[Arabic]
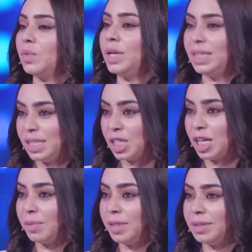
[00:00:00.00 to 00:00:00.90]
وليد
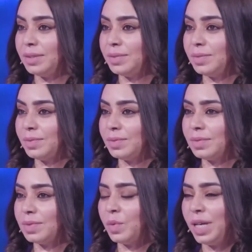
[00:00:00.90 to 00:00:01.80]
الشامي من وين؟
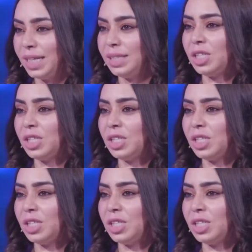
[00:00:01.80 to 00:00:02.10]
وليد